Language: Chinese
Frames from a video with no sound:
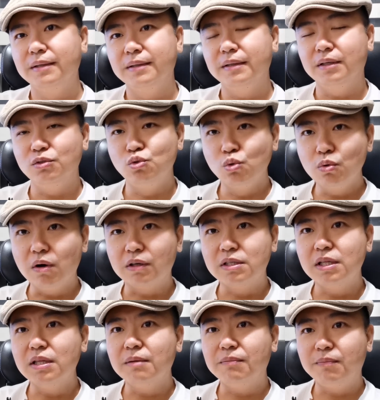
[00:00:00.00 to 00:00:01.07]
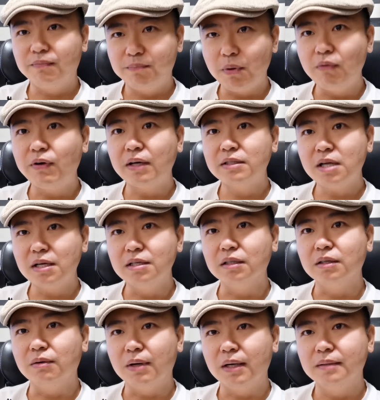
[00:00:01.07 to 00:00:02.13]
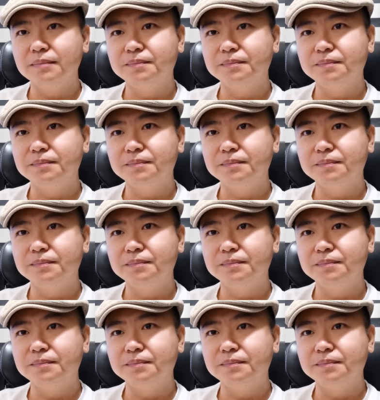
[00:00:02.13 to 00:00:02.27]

啊，如果真的爆发战争的话。